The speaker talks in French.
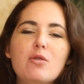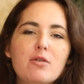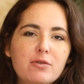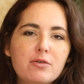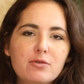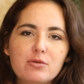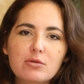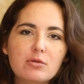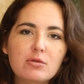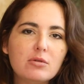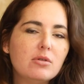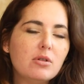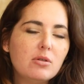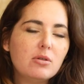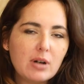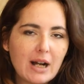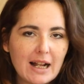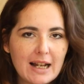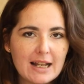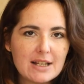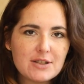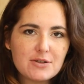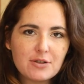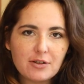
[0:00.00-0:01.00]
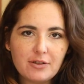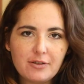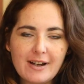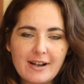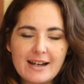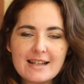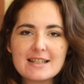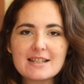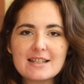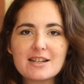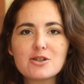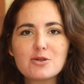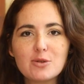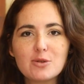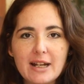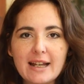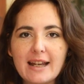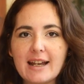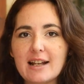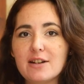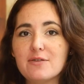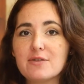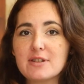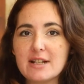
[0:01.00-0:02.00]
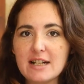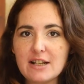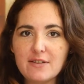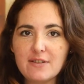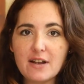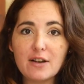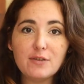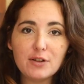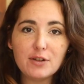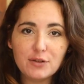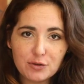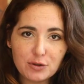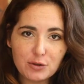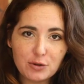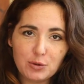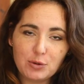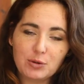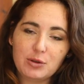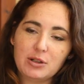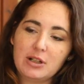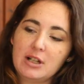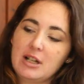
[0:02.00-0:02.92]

au fond, à la surface sur laquelle vous allez faire votre photo.